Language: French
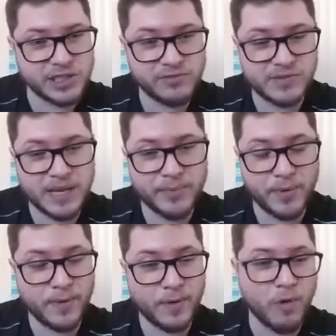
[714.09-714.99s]
Je vous
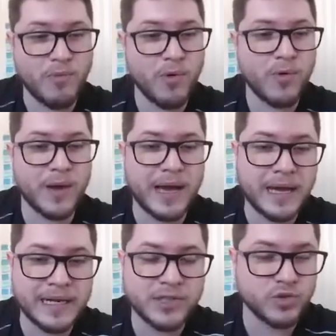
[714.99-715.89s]
apprends comment
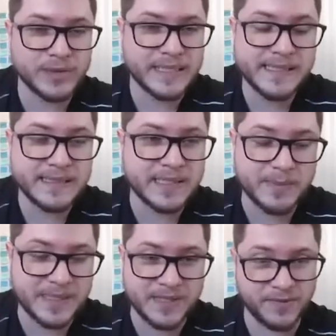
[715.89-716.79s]
aller sur des sites
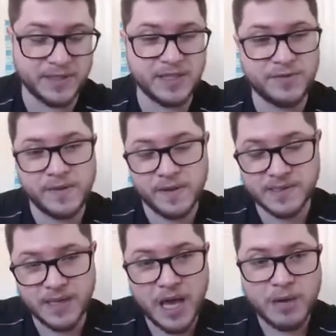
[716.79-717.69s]
spécifiques des
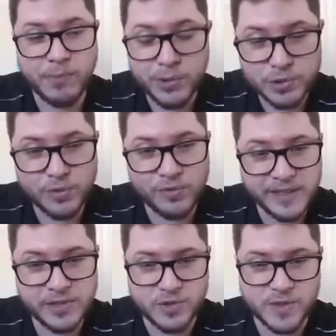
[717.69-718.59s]
finances pour
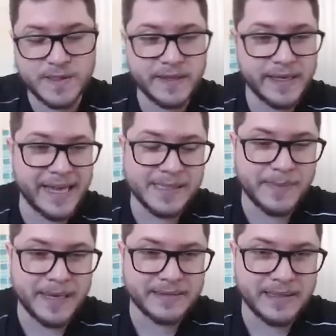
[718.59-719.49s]
trouver des sociétés qui
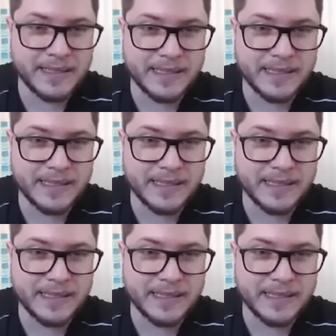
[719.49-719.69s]
respectent des